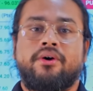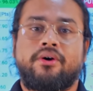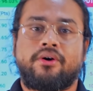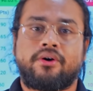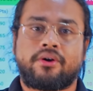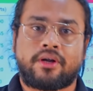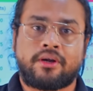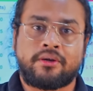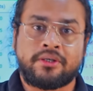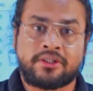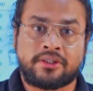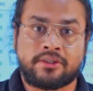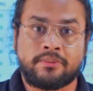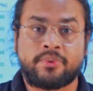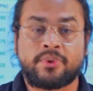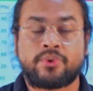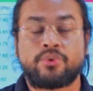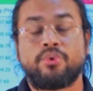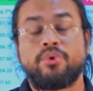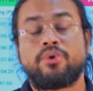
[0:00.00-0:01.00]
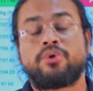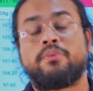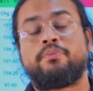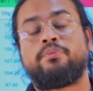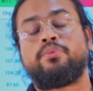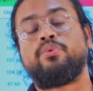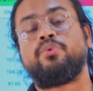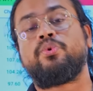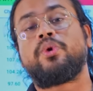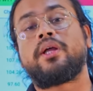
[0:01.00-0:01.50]
और इस एपिसोड को
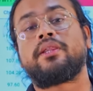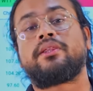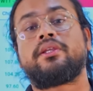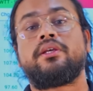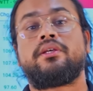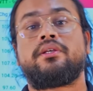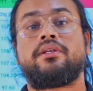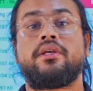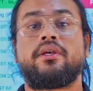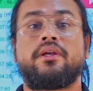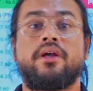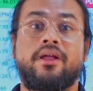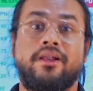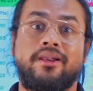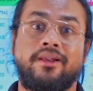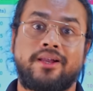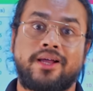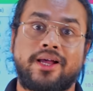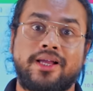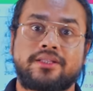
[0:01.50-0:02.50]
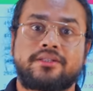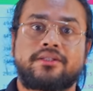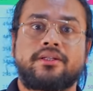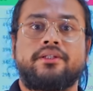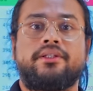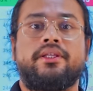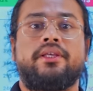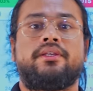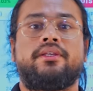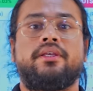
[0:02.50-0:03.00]
पूरा देखिएगा लास्ट
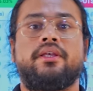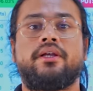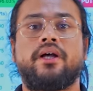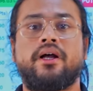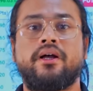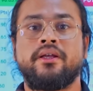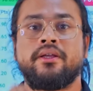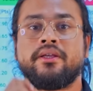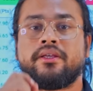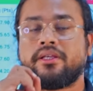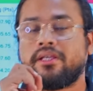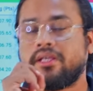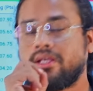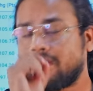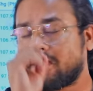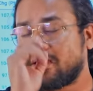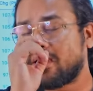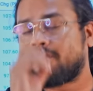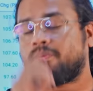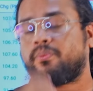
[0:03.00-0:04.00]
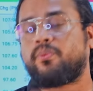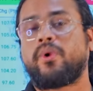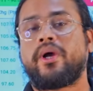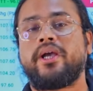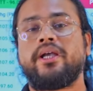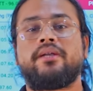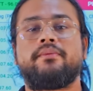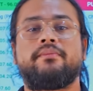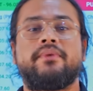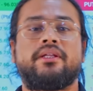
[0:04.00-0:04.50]
तक देखिएगा एक एक
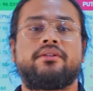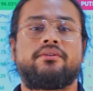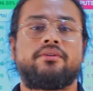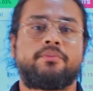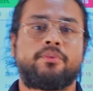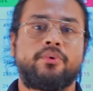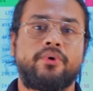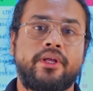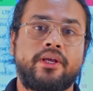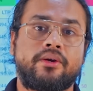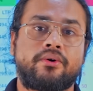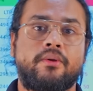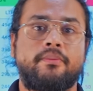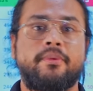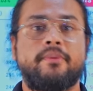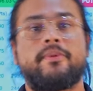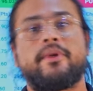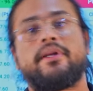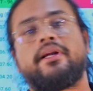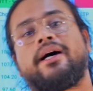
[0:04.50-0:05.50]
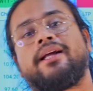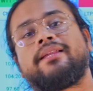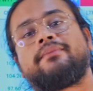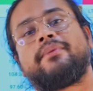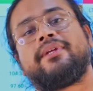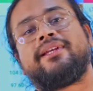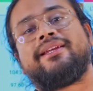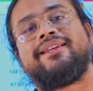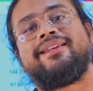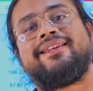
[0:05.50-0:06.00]
पॉइंट महत्वपूर्ण है कॉपी पेन हाथ
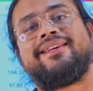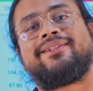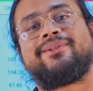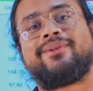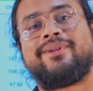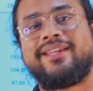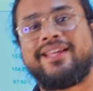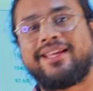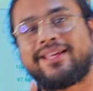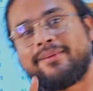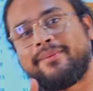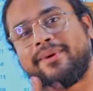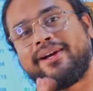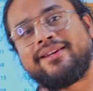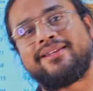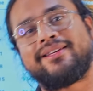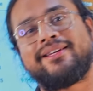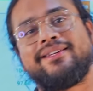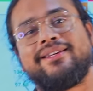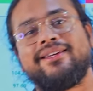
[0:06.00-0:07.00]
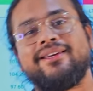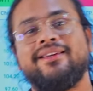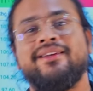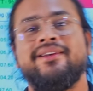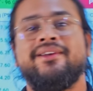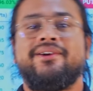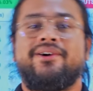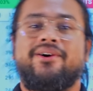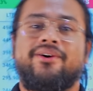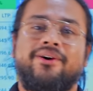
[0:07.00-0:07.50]
में नहीं लिए तो लेके बैठ
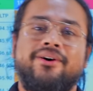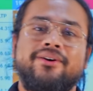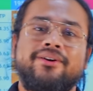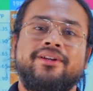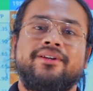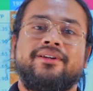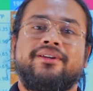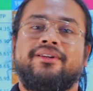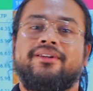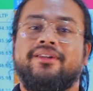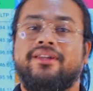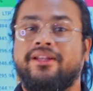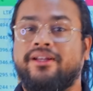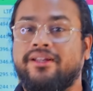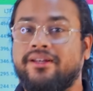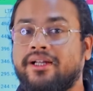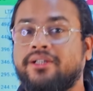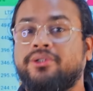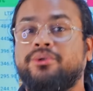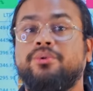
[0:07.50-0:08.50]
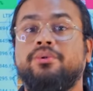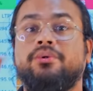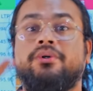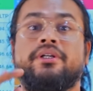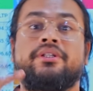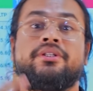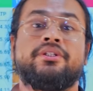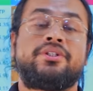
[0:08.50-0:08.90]
जाइए और लिखना शुरू कर